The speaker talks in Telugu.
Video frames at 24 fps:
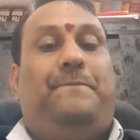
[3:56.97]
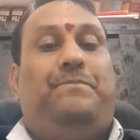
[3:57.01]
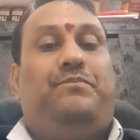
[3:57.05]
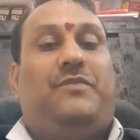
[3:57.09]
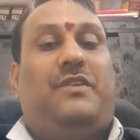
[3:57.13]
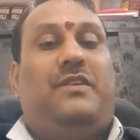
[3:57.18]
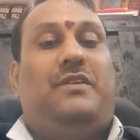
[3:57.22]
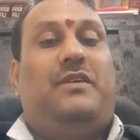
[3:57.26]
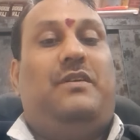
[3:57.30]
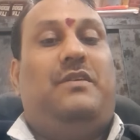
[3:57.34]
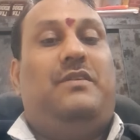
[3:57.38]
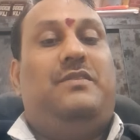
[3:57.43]

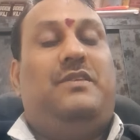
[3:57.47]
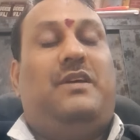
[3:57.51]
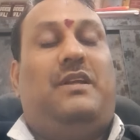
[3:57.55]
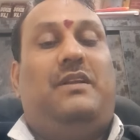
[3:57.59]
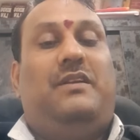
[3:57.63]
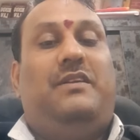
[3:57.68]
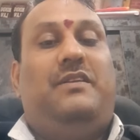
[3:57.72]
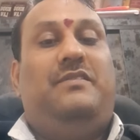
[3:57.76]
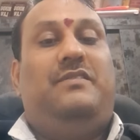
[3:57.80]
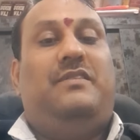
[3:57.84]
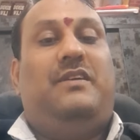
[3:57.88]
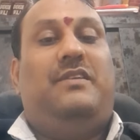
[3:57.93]
ఎందుకంటే చాలా
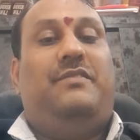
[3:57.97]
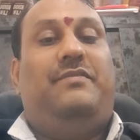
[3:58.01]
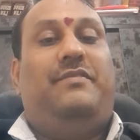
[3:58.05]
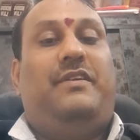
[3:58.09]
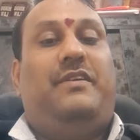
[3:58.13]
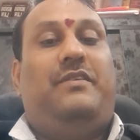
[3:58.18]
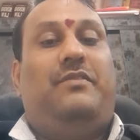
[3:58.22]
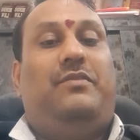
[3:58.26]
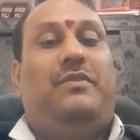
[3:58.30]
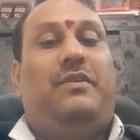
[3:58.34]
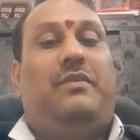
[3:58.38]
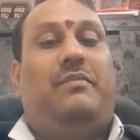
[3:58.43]

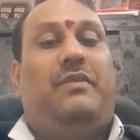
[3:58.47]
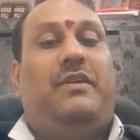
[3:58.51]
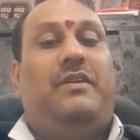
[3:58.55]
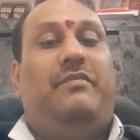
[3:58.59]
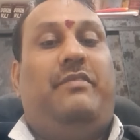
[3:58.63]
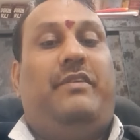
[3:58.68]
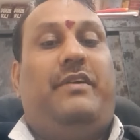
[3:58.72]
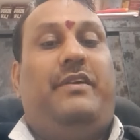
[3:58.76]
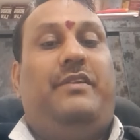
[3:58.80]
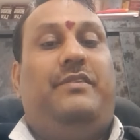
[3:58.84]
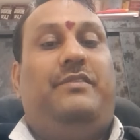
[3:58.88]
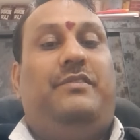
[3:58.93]
డిస్సాటిస్ఫైడ్గా ఉన్నాం
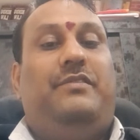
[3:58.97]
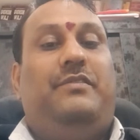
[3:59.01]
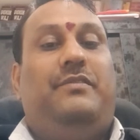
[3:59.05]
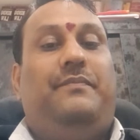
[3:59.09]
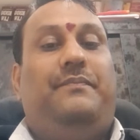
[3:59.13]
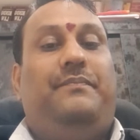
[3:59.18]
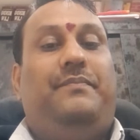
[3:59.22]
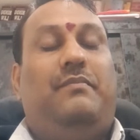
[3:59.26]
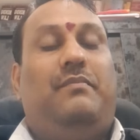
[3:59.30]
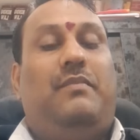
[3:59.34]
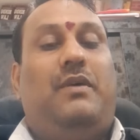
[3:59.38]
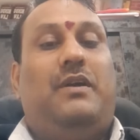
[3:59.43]
అడ్వకేట్స్
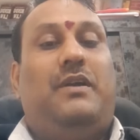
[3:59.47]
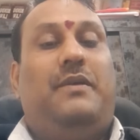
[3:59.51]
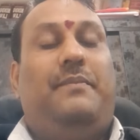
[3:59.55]
మాకు